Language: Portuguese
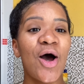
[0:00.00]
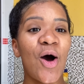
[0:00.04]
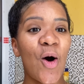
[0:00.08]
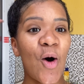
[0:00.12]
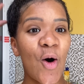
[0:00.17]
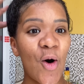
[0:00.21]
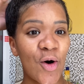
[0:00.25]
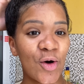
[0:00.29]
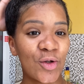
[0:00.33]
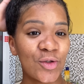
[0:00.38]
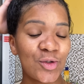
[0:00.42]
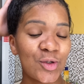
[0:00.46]

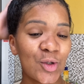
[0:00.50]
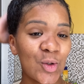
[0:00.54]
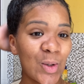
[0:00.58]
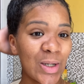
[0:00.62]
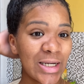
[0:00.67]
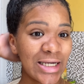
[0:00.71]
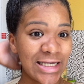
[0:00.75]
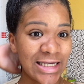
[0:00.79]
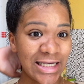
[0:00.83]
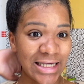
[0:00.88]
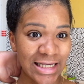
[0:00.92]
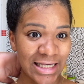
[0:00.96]
Ó, tô
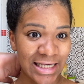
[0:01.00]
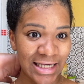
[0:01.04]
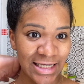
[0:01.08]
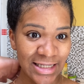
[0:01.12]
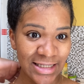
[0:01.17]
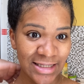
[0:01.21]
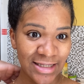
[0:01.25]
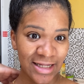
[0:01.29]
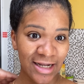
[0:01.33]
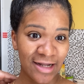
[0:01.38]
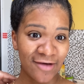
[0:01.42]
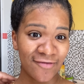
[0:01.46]
aqui
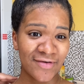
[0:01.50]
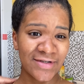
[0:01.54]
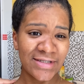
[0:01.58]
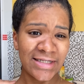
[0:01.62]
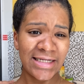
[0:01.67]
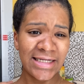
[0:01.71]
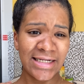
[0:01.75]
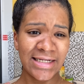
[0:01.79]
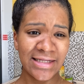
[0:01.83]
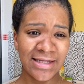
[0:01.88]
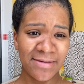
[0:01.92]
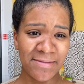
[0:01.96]

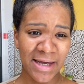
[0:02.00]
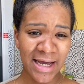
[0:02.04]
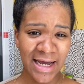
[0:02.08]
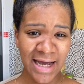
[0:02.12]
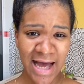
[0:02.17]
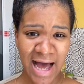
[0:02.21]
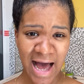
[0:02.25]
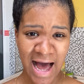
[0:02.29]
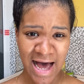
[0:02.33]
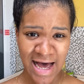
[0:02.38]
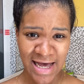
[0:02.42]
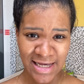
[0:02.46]
lavanderia da minha
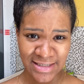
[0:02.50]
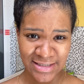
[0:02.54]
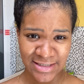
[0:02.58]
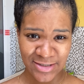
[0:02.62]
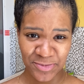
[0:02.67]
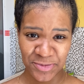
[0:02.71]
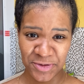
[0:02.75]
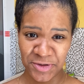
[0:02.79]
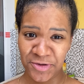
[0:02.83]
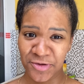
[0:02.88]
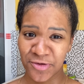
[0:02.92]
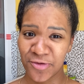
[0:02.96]
casa,
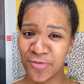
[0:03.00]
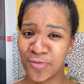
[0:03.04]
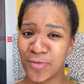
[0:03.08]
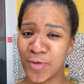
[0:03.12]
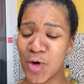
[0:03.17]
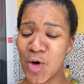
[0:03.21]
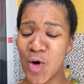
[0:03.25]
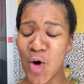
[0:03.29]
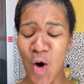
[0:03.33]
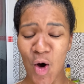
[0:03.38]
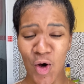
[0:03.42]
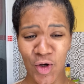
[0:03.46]
porque eu
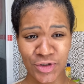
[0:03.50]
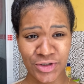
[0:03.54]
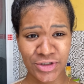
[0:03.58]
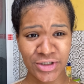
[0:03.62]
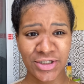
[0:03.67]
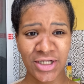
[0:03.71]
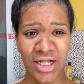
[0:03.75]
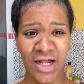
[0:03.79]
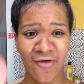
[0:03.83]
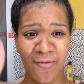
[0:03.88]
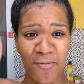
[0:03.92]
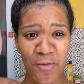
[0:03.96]
gosto
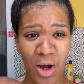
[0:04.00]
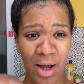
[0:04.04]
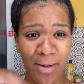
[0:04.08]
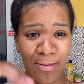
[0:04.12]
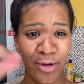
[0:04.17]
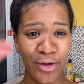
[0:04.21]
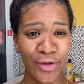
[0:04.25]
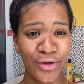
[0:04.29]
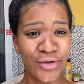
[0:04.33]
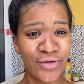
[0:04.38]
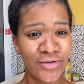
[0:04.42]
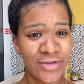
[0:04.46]
de lavar meu
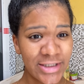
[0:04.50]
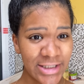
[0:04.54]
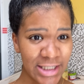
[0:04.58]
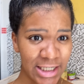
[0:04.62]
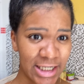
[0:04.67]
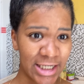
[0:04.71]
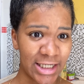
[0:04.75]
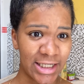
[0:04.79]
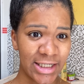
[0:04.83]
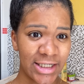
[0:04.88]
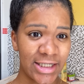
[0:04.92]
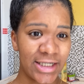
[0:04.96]
cabelo no
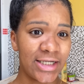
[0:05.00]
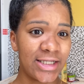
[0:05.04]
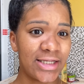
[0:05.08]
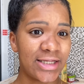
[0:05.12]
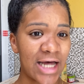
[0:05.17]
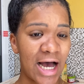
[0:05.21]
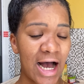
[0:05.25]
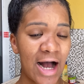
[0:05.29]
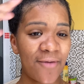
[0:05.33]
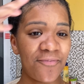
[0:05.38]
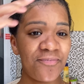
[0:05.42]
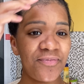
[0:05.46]
tanque,
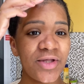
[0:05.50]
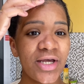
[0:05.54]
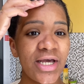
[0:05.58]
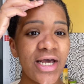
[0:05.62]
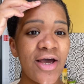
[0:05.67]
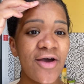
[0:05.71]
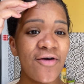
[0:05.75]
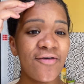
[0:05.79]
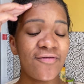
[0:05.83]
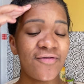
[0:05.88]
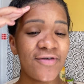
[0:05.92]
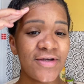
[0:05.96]
tá?
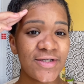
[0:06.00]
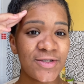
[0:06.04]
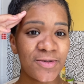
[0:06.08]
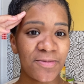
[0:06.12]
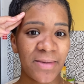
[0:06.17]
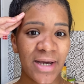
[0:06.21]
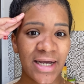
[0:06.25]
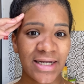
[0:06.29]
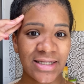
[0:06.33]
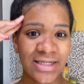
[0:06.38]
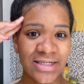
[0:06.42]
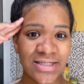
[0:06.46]
Fiz uma
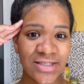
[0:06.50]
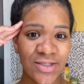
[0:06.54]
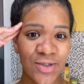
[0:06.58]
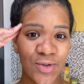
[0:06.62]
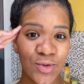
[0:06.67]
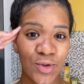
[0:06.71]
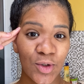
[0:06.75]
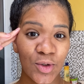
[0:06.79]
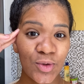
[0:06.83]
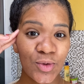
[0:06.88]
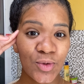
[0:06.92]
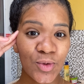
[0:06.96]
meditação
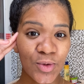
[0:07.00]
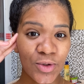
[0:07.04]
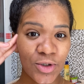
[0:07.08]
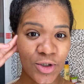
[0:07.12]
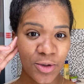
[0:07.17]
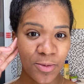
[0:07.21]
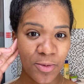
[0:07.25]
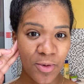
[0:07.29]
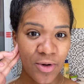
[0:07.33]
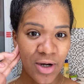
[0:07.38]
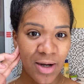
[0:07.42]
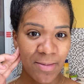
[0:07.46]
noturna
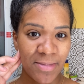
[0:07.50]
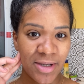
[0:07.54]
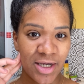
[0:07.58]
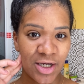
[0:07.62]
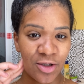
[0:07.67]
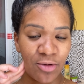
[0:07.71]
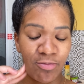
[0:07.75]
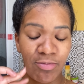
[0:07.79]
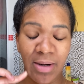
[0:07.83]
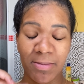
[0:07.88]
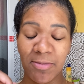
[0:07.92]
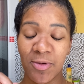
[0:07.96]
no meu
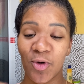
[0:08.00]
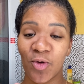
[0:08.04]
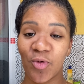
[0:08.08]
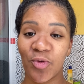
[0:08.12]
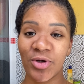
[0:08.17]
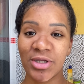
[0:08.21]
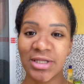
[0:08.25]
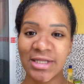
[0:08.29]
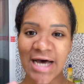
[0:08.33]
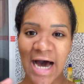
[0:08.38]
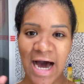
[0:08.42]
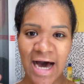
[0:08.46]
cabelo pra mim
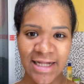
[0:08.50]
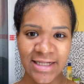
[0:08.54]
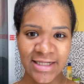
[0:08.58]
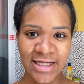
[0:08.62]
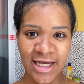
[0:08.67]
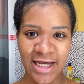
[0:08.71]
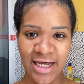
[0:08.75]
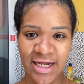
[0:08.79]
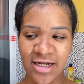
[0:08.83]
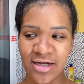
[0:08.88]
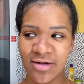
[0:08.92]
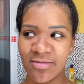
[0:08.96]
cuidar
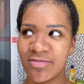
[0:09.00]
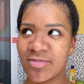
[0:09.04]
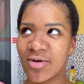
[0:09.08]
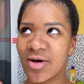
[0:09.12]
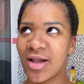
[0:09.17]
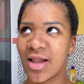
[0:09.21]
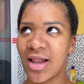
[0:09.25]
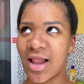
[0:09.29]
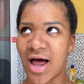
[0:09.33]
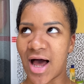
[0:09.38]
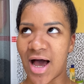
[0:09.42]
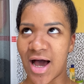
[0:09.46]
dele,
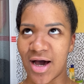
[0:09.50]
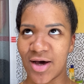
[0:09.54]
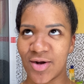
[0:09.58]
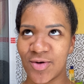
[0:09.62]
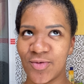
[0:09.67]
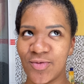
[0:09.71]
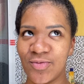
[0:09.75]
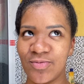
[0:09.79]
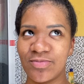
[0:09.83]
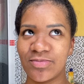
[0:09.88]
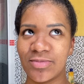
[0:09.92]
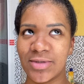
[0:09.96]

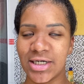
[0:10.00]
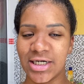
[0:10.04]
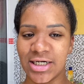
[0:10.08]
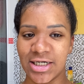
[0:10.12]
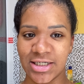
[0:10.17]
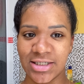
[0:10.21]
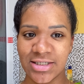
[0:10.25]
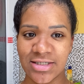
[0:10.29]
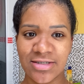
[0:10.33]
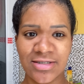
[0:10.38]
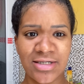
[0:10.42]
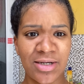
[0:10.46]
claro.
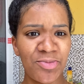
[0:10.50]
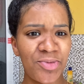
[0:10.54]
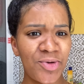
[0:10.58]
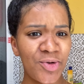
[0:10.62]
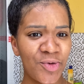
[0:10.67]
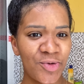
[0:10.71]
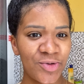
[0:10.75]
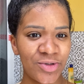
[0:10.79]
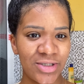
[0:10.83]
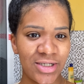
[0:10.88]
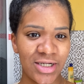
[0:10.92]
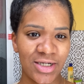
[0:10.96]
Antes, sempre
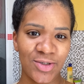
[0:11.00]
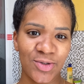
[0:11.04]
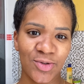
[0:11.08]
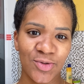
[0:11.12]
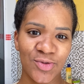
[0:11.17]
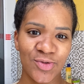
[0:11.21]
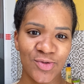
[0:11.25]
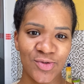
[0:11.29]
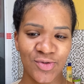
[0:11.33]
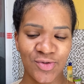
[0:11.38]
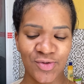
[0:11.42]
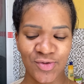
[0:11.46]
cuido dele
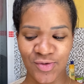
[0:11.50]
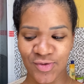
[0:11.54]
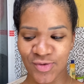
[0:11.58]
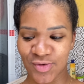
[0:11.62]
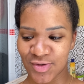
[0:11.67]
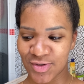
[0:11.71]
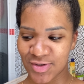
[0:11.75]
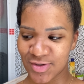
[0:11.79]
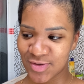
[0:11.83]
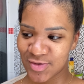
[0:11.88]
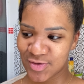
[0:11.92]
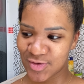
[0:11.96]

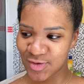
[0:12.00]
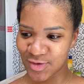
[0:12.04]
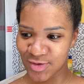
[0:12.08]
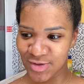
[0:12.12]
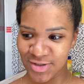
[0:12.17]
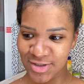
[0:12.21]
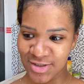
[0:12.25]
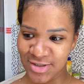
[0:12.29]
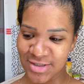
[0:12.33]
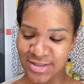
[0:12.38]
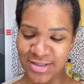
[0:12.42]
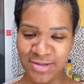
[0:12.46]
todos,
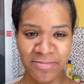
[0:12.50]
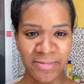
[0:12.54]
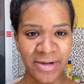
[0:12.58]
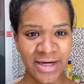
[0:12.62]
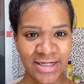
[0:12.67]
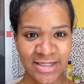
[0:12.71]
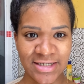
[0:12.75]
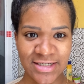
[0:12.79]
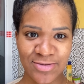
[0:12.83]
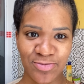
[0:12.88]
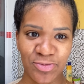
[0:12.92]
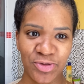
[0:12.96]
todas as
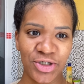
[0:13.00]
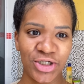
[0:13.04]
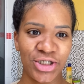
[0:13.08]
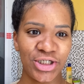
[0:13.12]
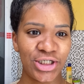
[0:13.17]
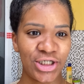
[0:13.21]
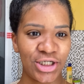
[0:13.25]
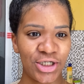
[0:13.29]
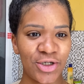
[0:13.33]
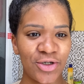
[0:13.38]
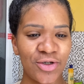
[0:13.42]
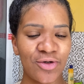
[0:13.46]
semanas,
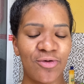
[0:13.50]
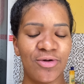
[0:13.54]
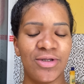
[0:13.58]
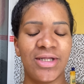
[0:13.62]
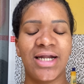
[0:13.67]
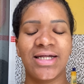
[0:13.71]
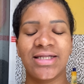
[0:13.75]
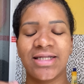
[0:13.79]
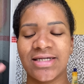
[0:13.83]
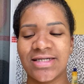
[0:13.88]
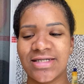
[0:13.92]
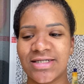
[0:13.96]
bonitinho, com
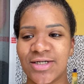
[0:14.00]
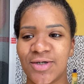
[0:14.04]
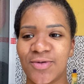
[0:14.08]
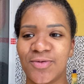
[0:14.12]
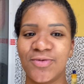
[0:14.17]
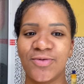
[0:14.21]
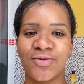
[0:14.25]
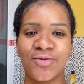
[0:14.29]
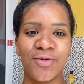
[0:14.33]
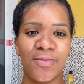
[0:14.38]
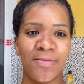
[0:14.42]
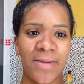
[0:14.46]
hidratação e
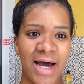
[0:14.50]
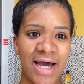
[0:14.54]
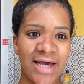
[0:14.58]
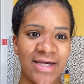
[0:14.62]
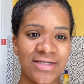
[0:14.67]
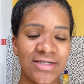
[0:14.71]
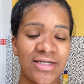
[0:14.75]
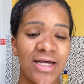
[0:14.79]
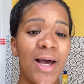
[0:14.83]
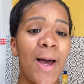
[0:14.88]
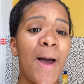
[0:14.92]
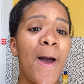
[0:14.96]
tudo
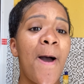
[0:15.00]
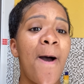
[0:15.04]
mais.